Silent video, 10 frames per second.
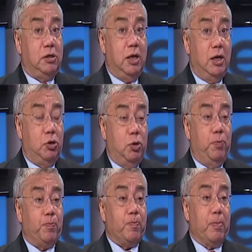si esto,
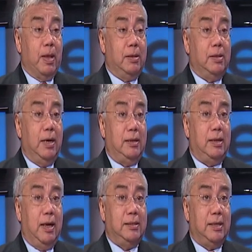si
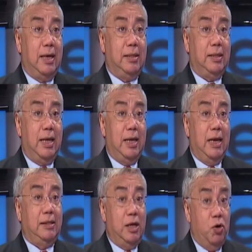estas, esta,
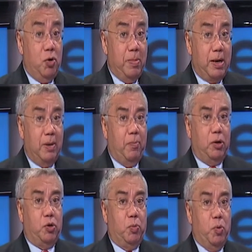esta norma que ha
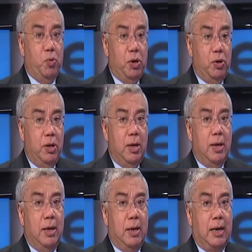puesto Publio,
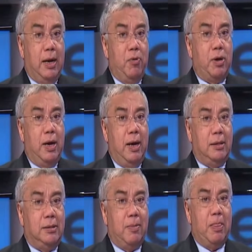creo que
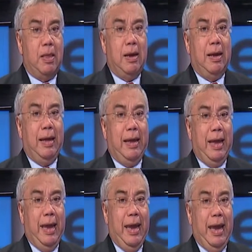es
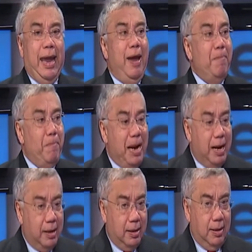
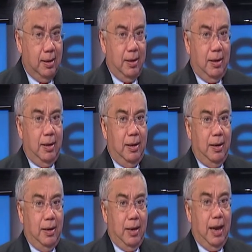ejemplar.
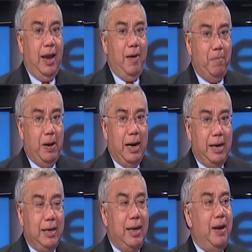
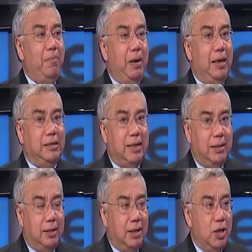Ejemplar y
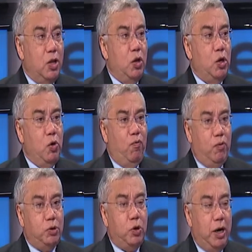ejemplarizante. Los
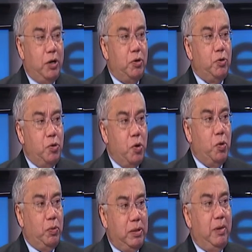funcionarios
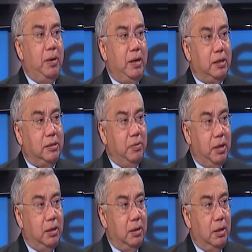no deben
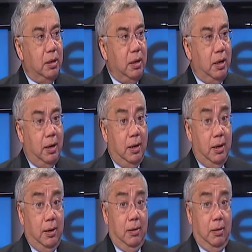recibir
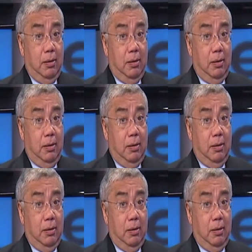eh,